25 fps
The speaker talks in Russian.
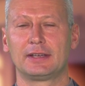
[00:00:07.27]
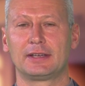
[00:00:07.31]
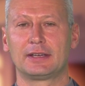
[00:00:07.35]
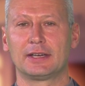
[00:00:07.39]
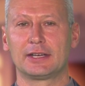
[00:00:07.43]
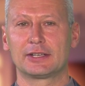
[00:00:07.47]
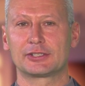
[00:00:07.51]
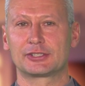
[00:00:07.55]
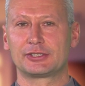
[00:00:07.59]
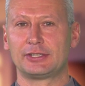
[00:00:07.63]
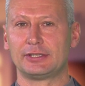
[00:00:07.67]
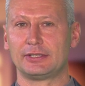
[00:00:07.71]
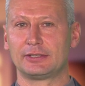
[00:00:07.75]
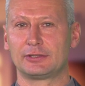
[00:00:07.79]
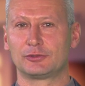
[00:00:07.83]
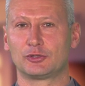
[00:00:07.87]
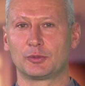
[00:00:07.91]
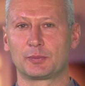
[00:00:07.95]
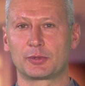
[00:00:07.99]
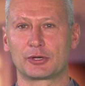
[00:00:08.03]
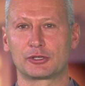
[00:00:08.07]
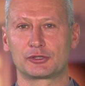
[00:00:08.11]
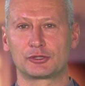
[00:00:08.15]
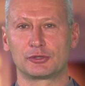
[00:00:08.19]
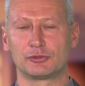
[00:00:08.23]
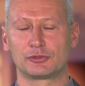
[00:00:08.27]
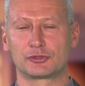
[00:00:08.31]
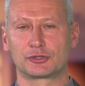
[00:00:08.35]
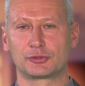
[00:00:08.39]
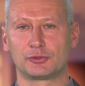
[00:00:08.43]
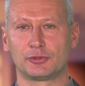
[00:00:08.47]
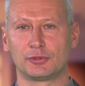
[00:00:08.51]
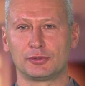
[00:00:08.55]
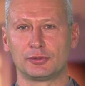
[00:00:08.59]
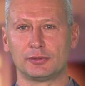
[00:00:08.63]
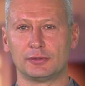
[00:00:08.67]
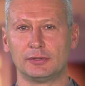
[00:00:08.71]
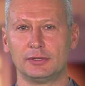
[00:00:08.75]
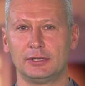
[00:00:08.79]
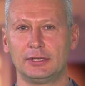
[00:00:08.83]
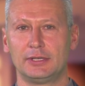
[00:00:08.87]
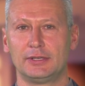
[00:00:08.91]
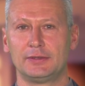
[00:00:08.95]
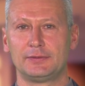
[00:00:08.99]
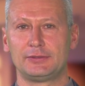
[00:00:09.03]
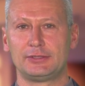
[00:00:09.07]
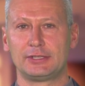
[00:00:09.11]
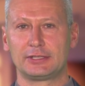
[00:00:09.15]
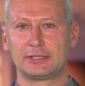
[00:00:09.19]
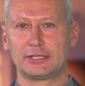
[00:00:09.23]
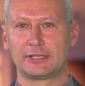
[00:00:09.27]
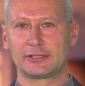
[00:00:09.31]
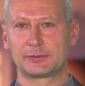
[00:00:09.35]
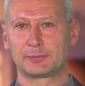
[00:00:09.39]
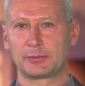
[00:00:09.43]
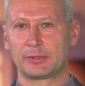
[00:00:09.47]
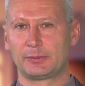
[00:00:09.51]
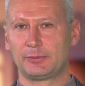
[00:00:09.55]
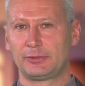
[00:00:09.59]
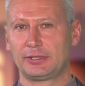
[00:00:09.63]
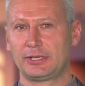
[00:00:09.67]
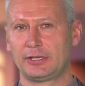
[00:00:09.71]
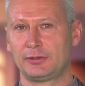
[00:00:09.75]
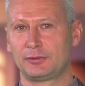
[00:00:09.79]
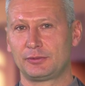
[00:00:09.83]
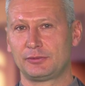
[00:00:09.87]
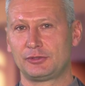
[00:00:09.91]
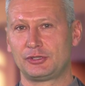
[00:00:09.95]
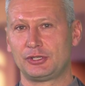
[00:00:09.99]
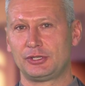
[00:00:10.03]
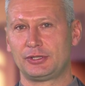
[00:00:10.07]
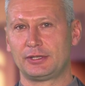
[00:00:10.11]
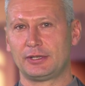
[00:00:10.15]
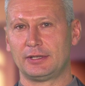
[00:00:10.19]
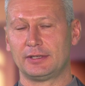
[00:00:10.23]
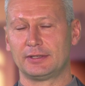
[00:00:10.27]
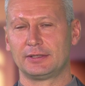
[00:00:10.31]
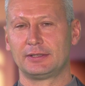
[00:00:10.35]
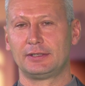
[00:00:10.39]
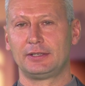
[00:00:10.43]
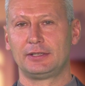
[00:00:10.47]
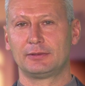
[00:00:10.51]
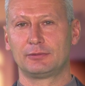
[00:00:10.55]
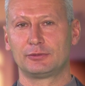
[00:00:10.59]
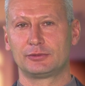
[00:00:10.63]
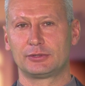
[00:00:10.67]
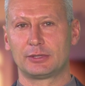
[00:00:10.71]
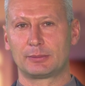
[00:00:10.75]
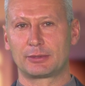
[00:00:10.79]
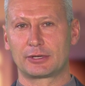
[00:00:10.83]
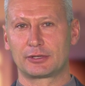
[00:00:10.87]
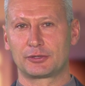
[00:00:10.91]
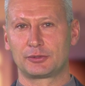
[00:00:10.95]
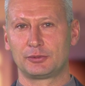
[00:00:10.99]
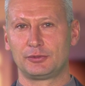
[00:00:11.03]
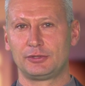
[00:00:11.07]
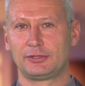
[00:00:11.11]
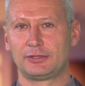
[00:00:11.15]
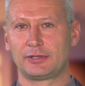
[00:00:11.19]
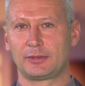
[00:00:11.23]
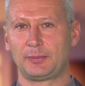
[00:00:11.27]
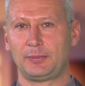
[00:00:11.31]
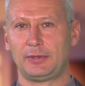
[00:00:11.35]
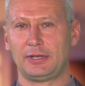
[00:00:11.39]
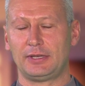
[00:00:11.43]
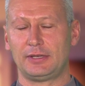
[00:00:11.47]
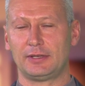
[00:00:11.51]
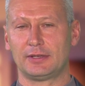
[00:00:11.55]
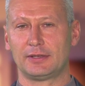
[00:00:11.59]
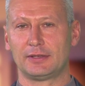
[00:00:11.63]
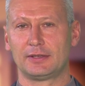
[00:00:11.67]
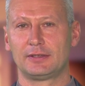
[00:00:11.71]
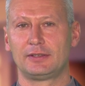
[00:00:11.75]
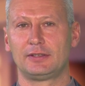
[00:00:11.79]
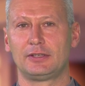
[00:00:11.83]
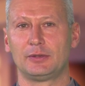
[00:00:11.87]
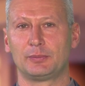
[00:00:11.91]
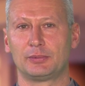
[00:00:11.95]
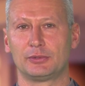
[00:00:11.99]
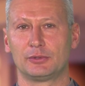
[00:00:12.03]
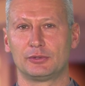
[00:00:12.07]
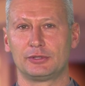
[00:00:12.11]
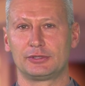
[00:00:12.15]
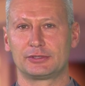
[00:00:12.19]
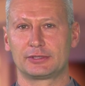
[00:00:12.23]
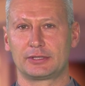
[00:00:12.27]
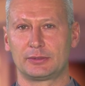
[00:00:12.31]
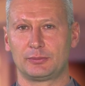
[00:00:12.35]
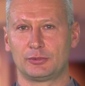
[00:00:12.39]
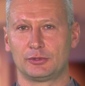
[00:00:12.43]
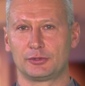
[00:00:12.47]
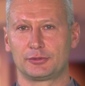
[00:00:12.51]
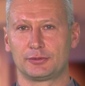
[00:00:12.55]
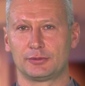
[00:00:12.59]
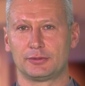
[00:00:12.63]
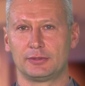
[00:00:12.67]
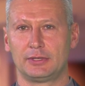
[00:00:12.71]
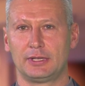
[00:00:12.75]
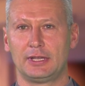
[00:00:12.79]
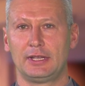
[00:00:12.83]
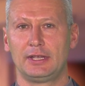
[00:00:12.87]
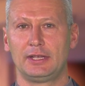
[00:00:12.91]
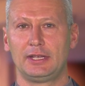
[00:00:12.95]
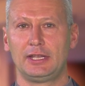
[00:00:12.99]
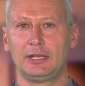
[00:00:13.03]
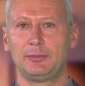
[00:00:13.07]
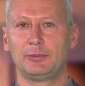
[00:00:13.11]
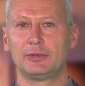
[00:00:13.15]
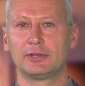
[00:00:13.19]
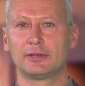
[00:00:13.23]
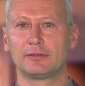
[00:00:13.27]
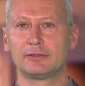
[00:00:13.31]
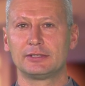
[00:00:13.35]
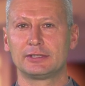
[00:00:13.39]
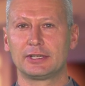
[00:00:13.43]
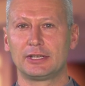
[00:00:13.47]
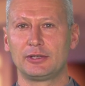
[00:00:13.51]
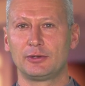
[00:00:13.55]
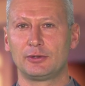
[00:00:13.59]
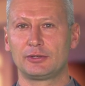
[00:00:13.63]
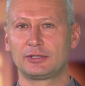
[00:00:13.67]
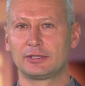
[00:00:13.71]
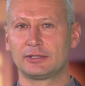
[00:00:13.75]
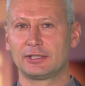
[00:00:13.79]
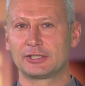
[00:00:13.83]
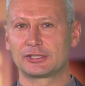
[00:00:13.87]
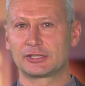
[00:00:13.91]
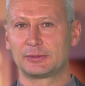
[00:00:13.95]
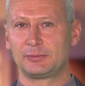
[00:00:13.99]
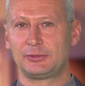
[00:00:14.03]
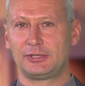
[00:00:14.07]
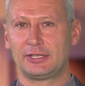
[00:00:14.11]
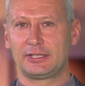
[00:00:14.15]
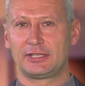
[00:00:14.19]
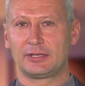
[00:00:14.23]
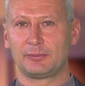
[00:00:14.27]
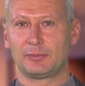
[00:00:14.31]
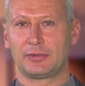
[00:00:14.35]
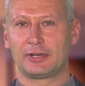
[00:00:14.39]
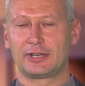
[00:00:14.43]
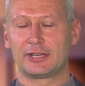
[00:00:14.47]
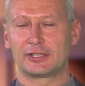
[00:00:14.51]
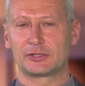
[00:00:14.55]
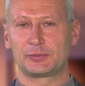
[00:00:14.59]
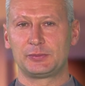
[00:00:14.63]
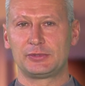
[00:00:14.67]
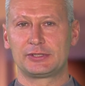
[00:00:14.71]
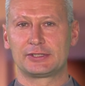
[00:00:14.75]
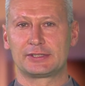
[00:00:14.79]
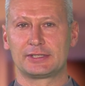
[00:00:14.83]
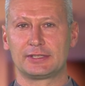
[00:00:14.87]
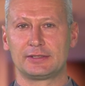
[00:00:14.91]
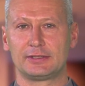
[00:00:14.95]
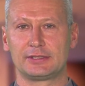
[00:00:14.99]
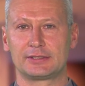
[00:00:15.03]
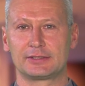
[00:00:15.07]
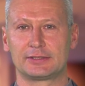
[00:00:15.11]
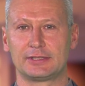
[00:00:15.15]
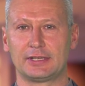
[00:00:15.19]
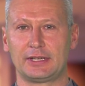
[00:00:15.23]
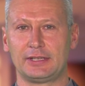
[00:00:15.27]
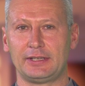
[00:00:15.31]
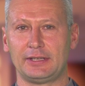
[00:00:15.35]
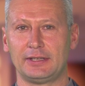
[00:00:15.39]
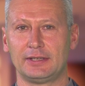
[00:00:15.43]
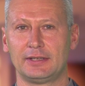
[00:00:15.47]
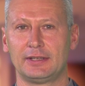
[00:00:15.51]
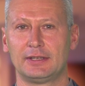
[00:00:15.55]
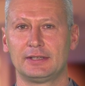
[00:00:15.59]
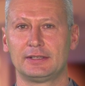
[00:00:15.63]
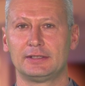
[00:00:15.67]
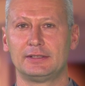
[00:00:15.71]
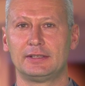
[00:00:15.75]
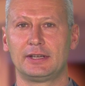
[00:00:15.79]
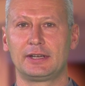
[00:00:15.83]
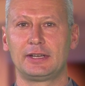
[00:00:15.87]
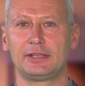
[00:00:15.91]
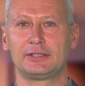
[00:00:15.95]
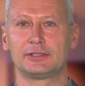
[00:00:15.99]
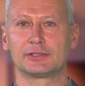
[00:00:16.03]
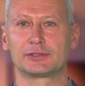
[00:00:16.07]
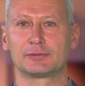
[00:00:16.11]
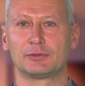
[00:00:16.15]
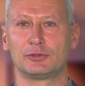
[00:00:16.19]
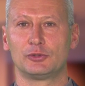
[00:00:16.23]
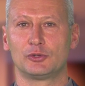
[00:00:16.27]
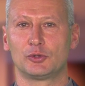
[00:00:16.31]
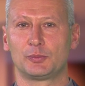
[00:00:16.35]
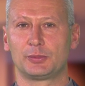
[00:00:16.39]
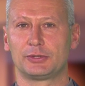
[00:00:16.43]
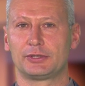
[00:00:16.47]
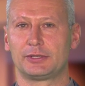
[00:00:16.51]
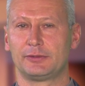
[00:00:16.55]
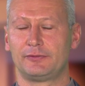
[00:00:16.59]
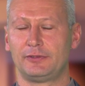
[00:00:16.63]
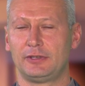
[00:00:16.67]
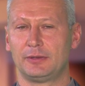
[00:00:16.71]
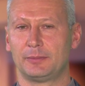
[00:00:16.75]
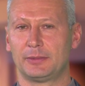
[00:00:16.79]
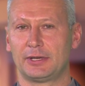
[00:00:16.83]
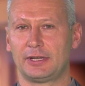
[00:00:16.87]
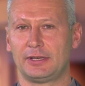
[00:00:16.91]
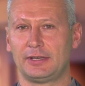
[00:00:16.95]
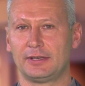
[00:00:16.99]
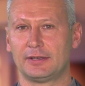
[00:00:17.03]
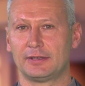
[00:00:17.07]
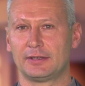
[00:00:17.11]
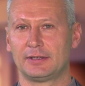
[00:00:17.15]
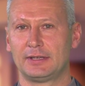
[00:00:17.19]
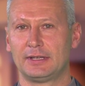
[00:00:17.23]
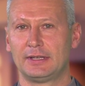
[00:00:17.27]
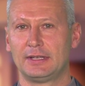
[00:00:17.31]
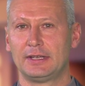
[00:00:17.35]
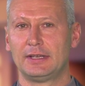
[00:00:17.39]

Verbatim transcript: Каждый, кто прошел школу, всегда вспоминает учителя, его доброту и терпение, тепло и заботу. Именно вы даете нашим детям багаж бесценных знаний, дарите свой опыт и внимание.